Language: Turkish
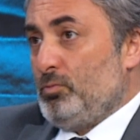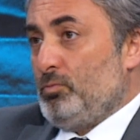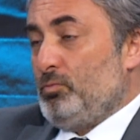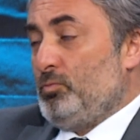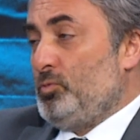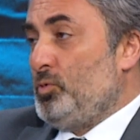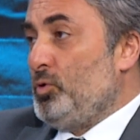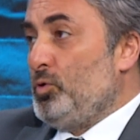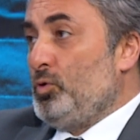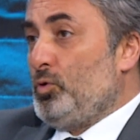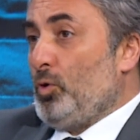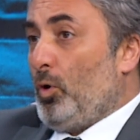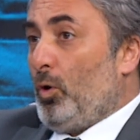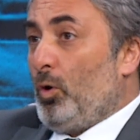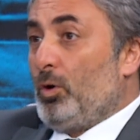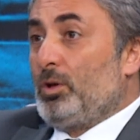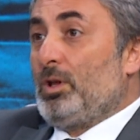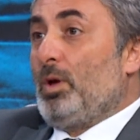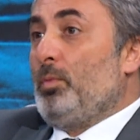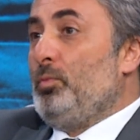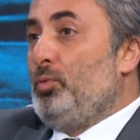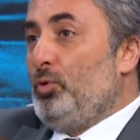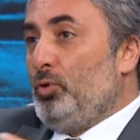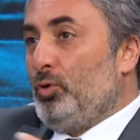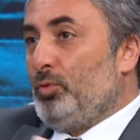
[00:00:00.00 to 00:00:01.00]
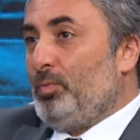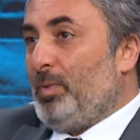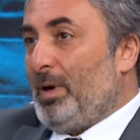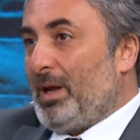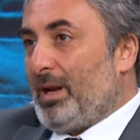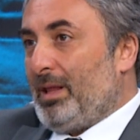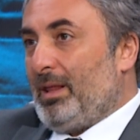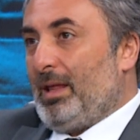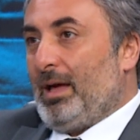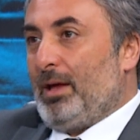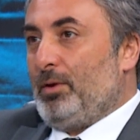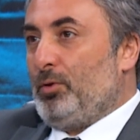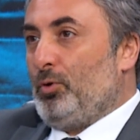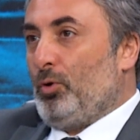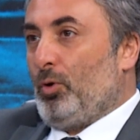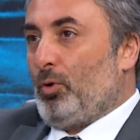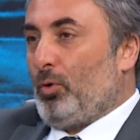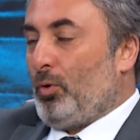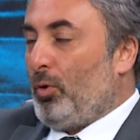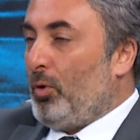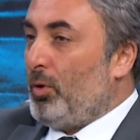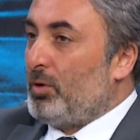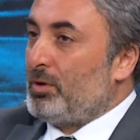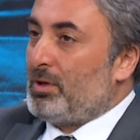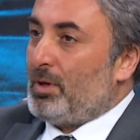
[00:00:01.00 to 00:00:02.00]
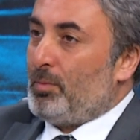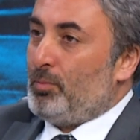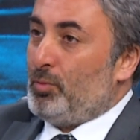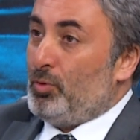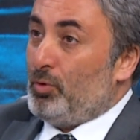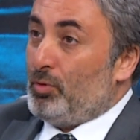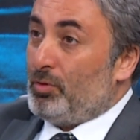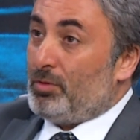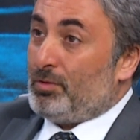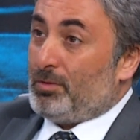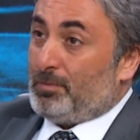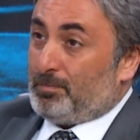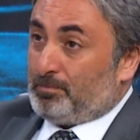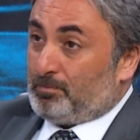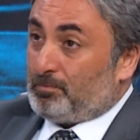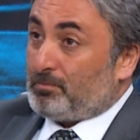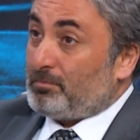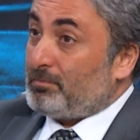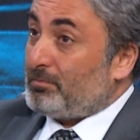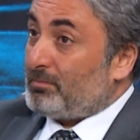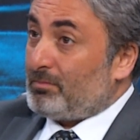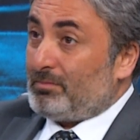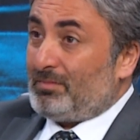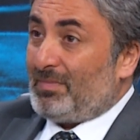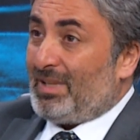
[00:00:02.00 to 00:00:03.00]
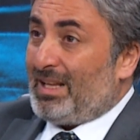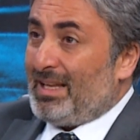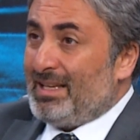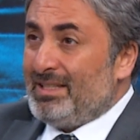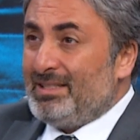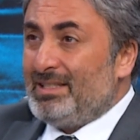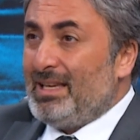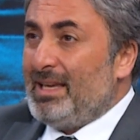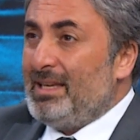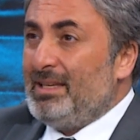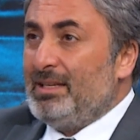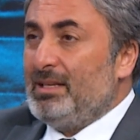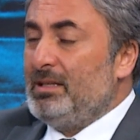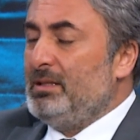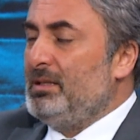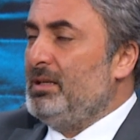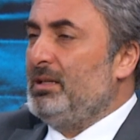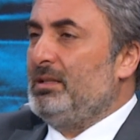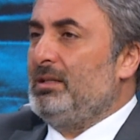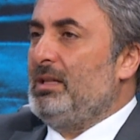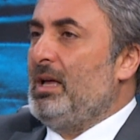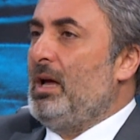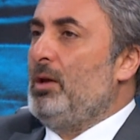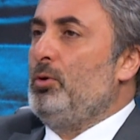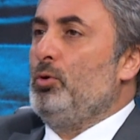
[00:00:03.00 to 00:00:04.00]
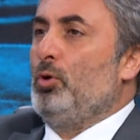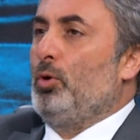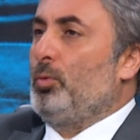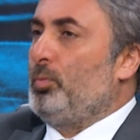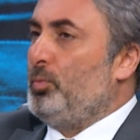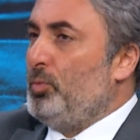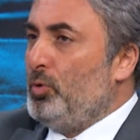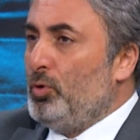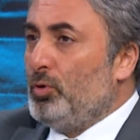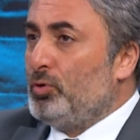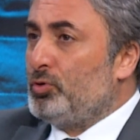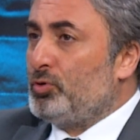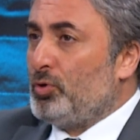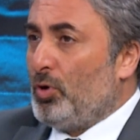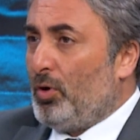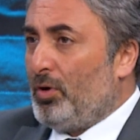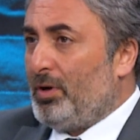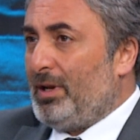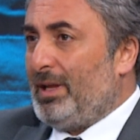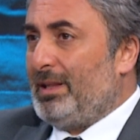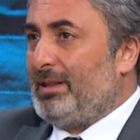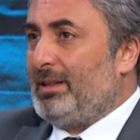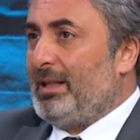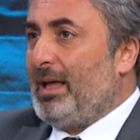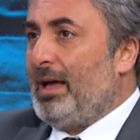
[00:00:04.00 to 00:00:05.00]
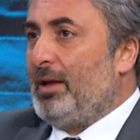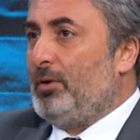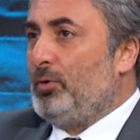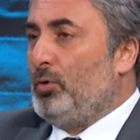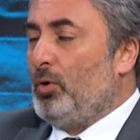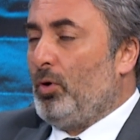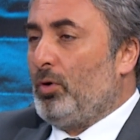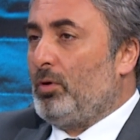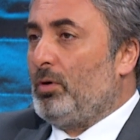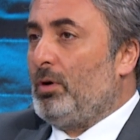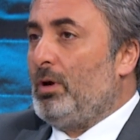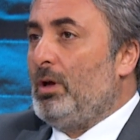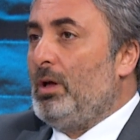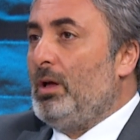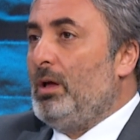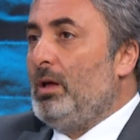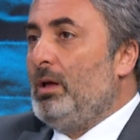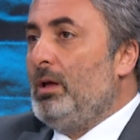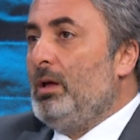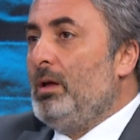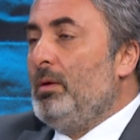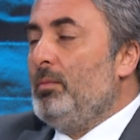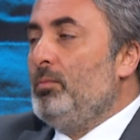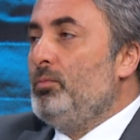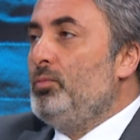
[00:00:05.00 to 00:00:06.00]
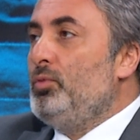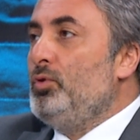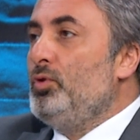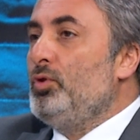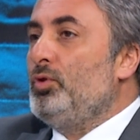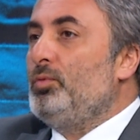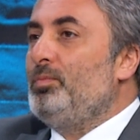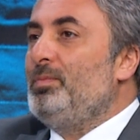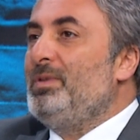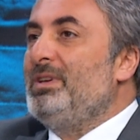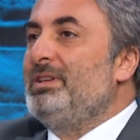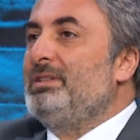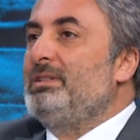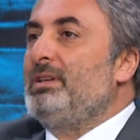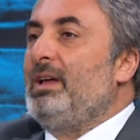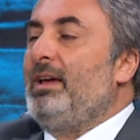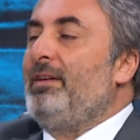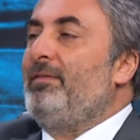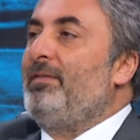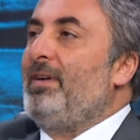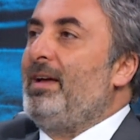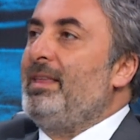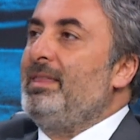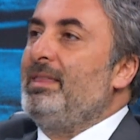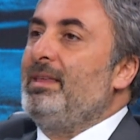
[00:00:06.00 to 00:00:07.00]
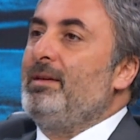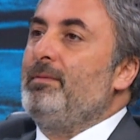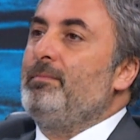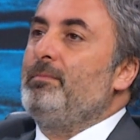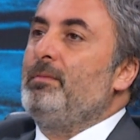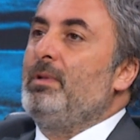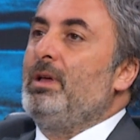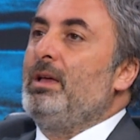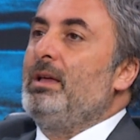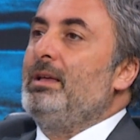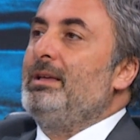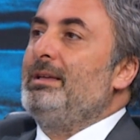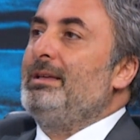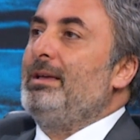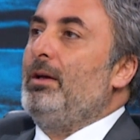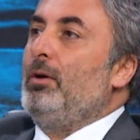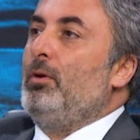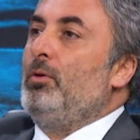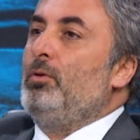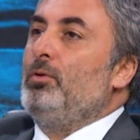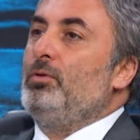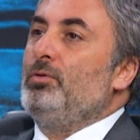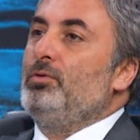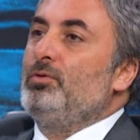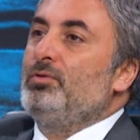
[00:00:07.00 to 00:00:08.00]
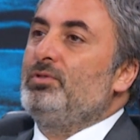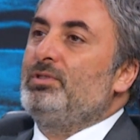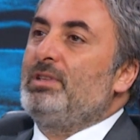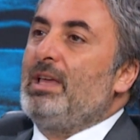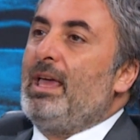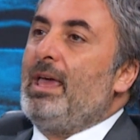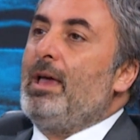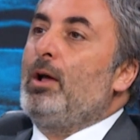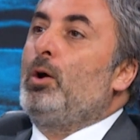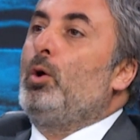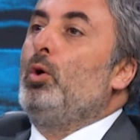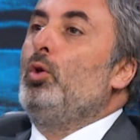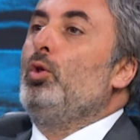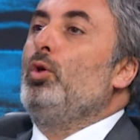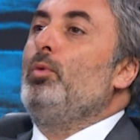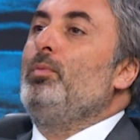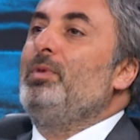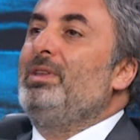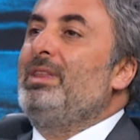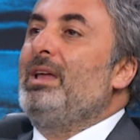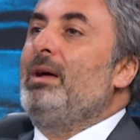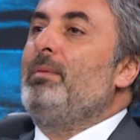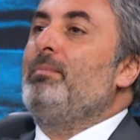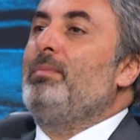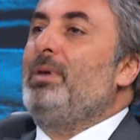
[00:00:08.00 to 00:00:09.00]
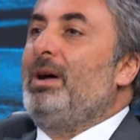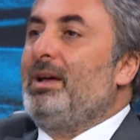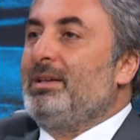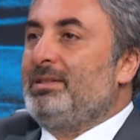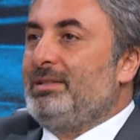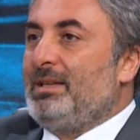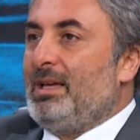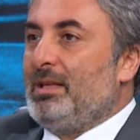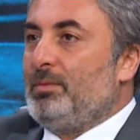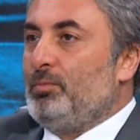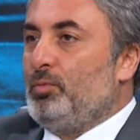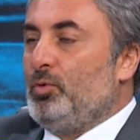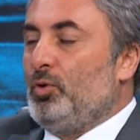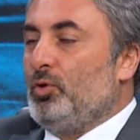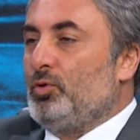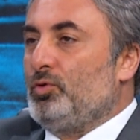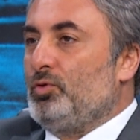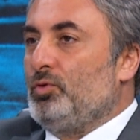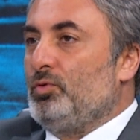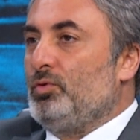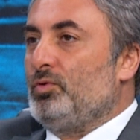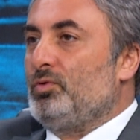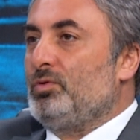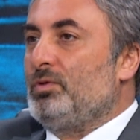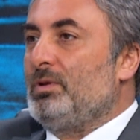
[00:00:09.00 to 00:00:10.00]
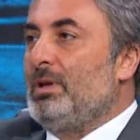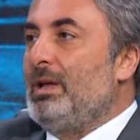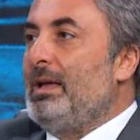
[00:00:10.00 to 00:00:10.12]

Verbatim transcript: Çünkü orada büyük paralar yok. Orada büyük zenginlikler yok. Büyük şöhretler yok. Büyük bir efendim önünüzde ekonomiden bahsetmiyorsunuz.